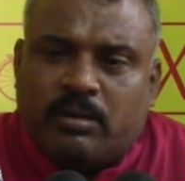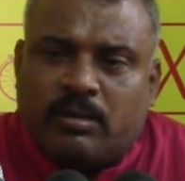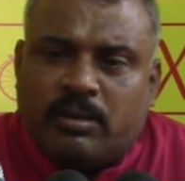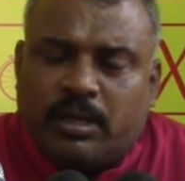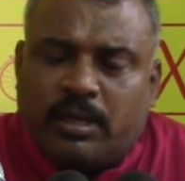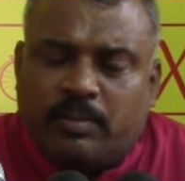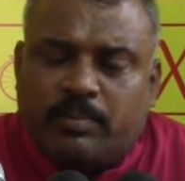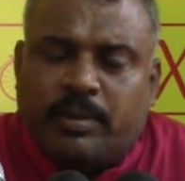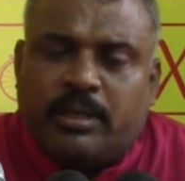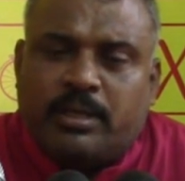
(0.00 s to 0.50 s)

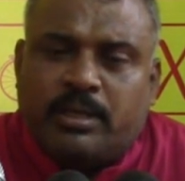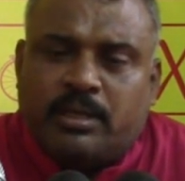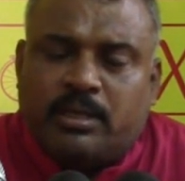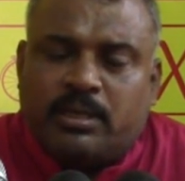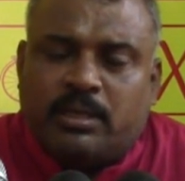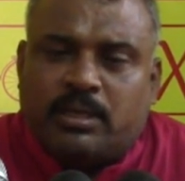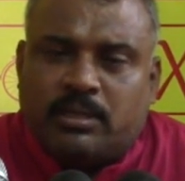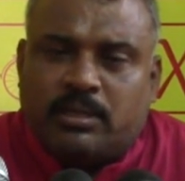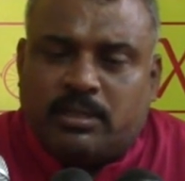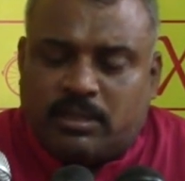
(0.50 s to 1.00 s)

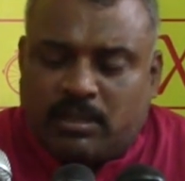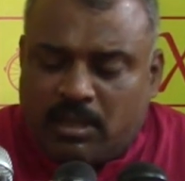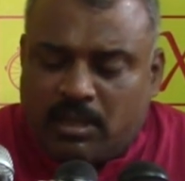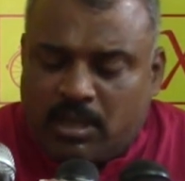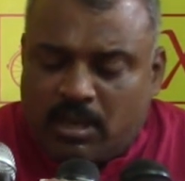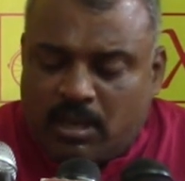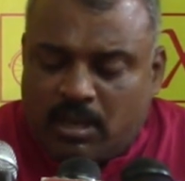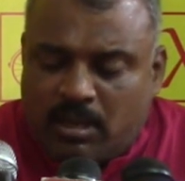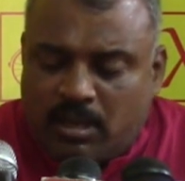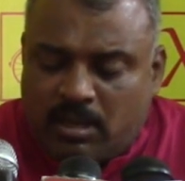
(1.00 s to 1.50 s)
ஏற்பட்டிருக்கிறது
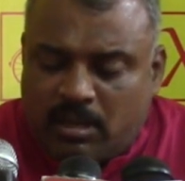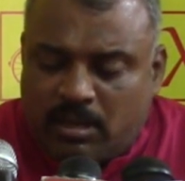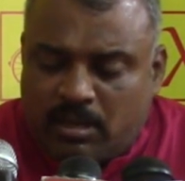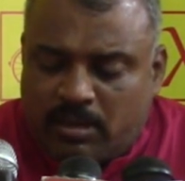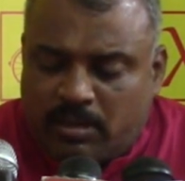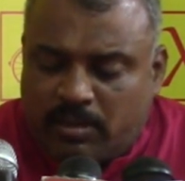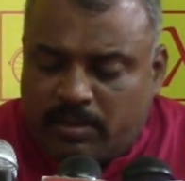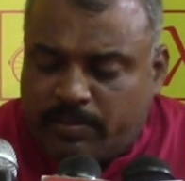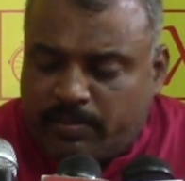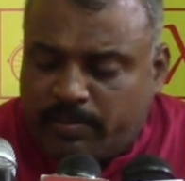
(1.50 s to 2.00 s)

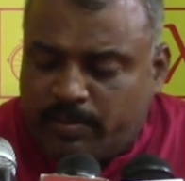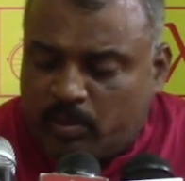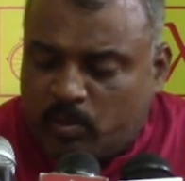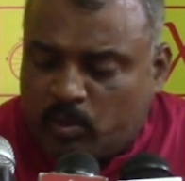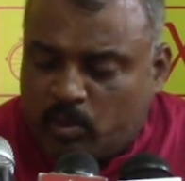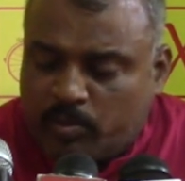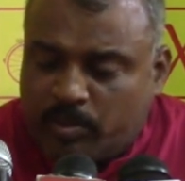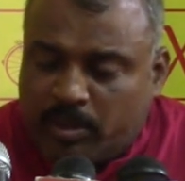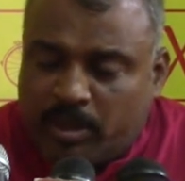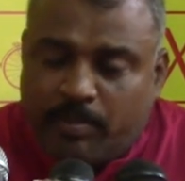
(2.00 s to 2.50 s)

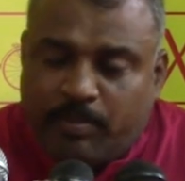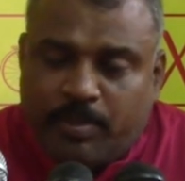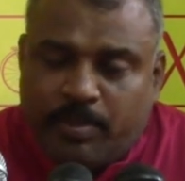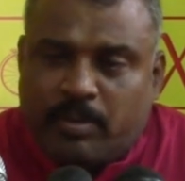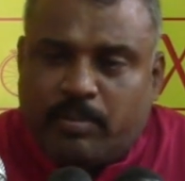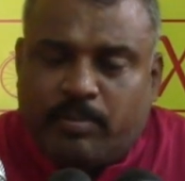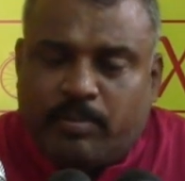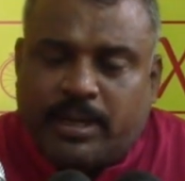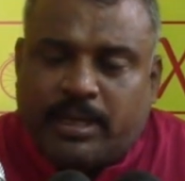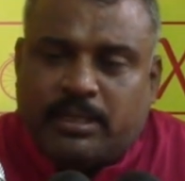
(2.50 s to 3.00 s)
ஒரு
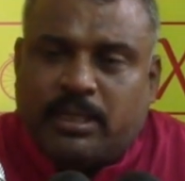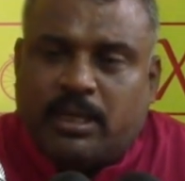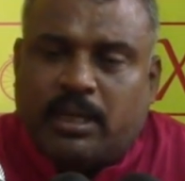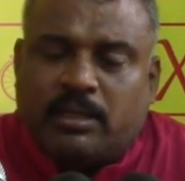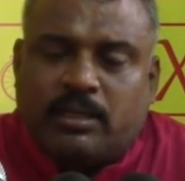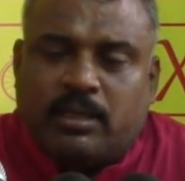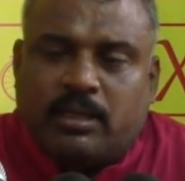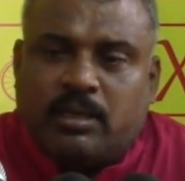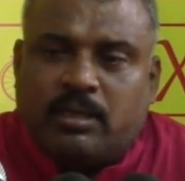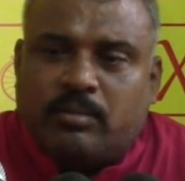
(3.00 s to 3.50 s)
மிகப்பெரும்
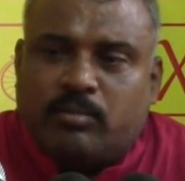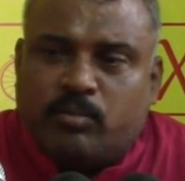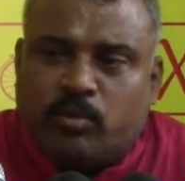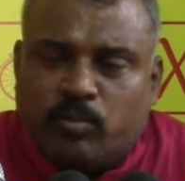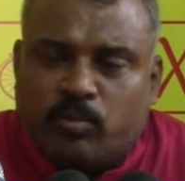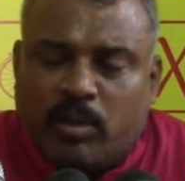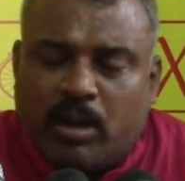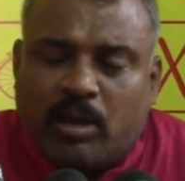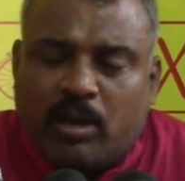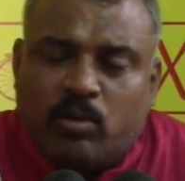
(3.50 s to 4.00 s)
படைத்தளத்திற்கு
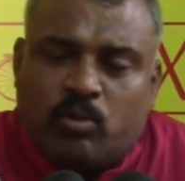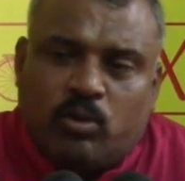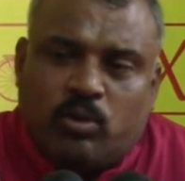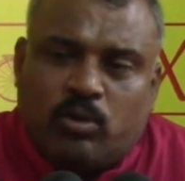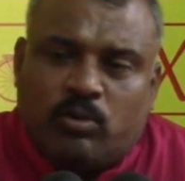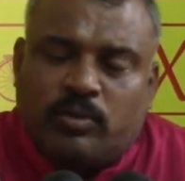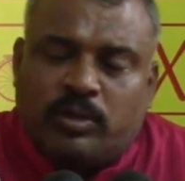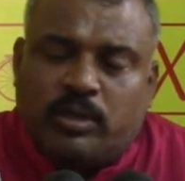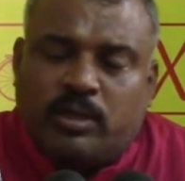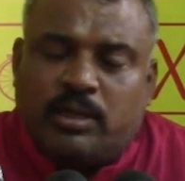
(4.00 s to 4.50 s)
முன்பாக
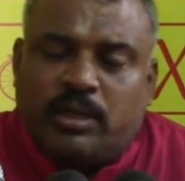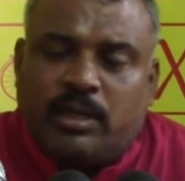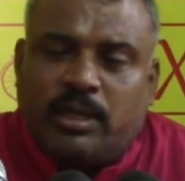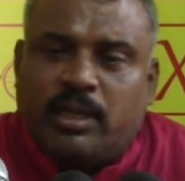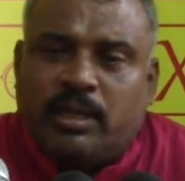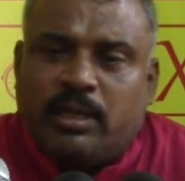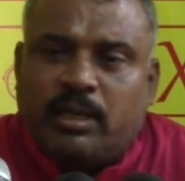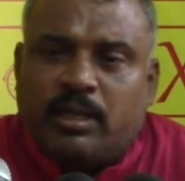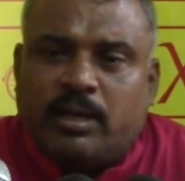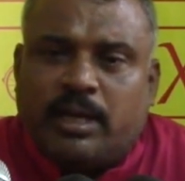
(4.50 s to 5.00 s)
உள்ளூர் வீட்டிலே
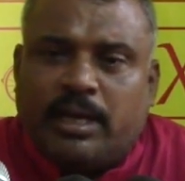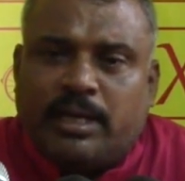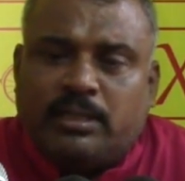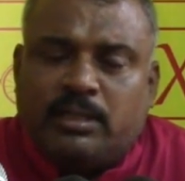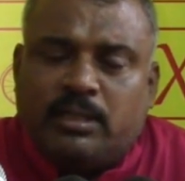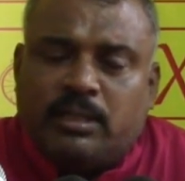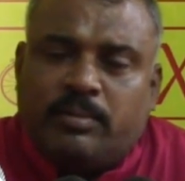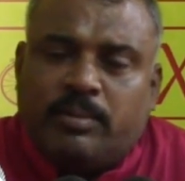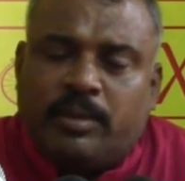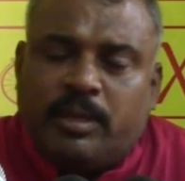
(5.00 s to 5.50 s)

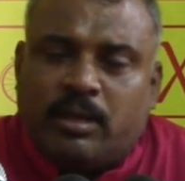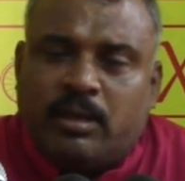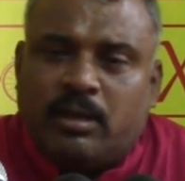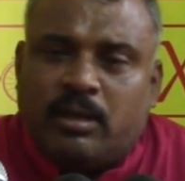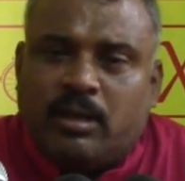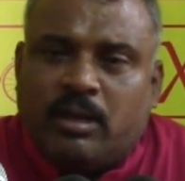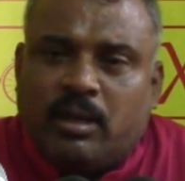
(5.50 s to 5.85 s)
ஐந்து பேர்